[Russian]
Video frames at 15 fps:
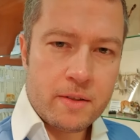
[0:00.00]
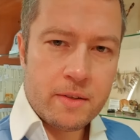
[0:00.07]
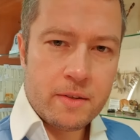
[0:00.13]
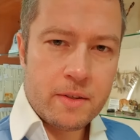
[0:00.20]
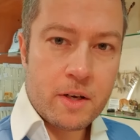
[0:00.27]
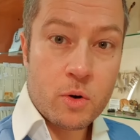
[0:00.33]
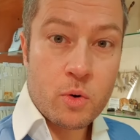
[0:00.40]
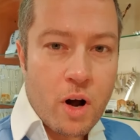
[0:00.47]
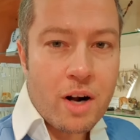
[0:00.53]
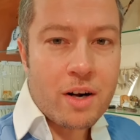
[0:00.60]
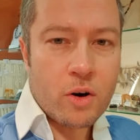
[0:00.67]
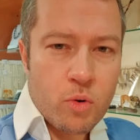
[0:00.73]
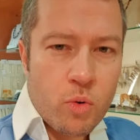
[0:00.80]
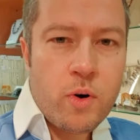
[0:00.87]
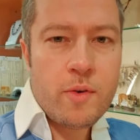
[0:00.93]
Я говорю, а
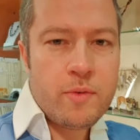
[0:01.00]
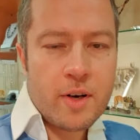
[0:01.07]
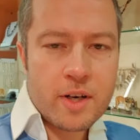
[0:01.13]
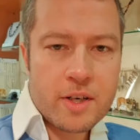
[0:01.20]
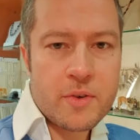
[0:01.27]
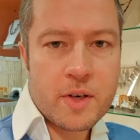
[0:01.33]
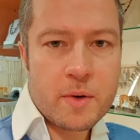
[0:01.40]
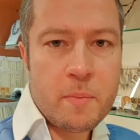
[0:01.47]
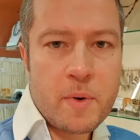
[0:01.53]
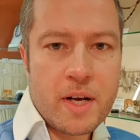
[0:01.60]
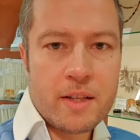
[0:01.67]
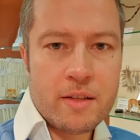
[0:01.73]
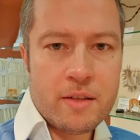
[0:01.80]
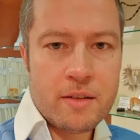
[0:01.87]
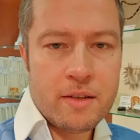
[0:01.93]
какой ваш формат?
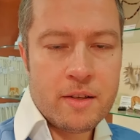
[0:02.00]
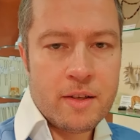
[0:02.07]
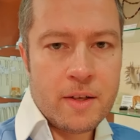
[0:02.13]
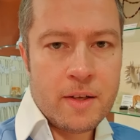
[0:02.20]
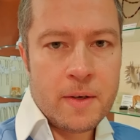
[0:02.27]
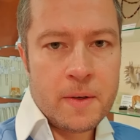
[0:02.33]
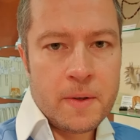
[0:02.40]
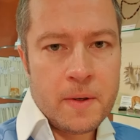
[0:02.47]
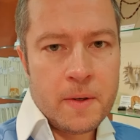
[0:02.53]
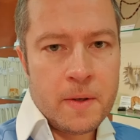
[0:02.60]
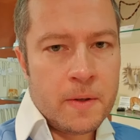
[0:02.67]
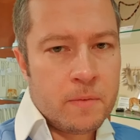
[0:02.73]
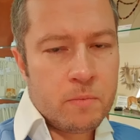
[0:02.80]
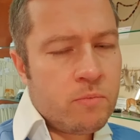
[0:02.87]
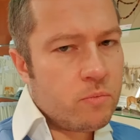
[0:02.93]

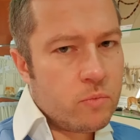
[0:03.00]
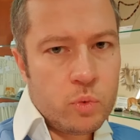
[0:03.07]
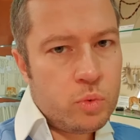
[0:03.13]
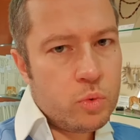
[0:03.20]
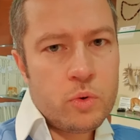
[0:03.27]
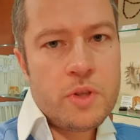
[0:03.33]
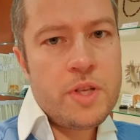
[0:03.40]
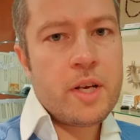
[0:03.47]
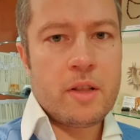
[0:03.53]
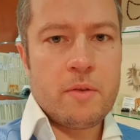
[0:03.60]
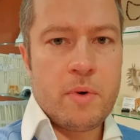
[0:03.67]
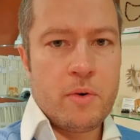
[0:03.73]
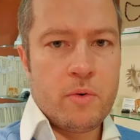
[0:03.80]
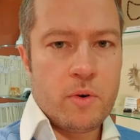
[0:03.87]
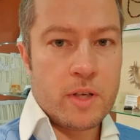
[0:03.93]
Ну, тут нет
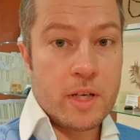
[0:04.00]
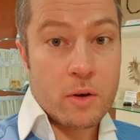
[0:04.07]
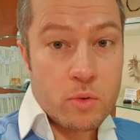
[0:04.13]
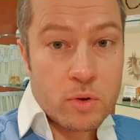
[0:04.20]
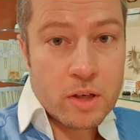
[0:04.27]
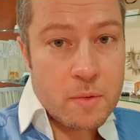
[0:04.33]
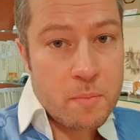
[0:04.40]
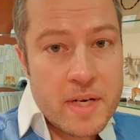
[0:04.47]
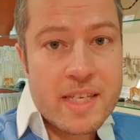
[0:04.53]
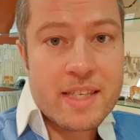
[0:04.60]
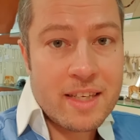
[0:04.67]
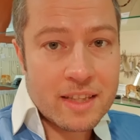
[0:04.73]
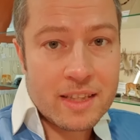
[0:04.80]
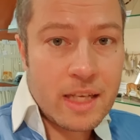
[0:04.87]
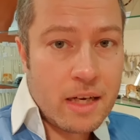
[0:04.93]
моего. Я говорю, так мы
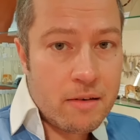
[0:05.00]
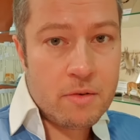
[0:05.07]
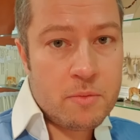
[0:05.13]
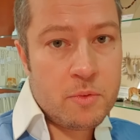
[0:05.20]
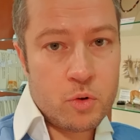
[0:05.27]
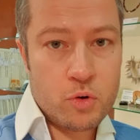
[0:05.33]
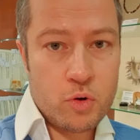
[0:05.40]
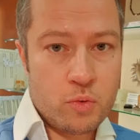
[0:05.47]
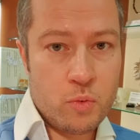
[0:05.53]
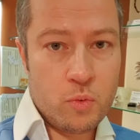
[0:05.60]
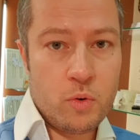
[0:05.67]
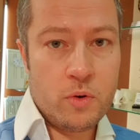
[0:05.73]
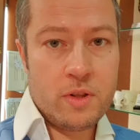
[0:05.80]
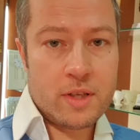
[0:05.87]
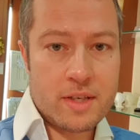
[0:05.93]
изготавливаем все, что
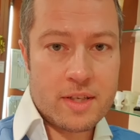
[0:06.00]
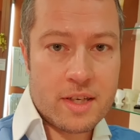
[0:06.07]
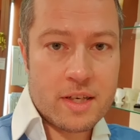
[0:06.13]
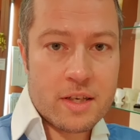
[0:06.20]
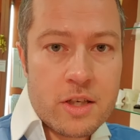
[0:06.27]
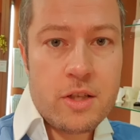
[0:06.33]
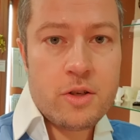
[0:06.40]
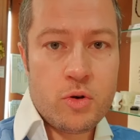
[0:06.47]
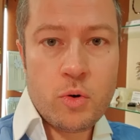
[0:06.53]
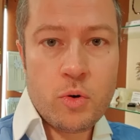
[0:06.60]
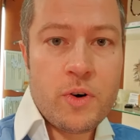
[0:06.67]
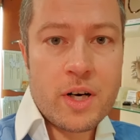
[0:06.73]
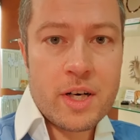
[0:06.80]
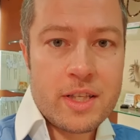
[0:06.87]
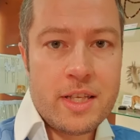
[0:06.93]
угодно. Расскажите, что вы
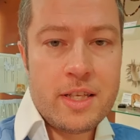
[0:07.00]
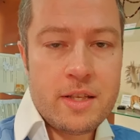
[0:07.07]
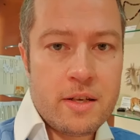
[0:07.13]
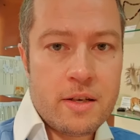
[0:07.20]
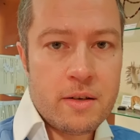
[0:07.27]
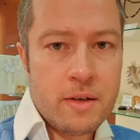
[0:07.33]
хотите.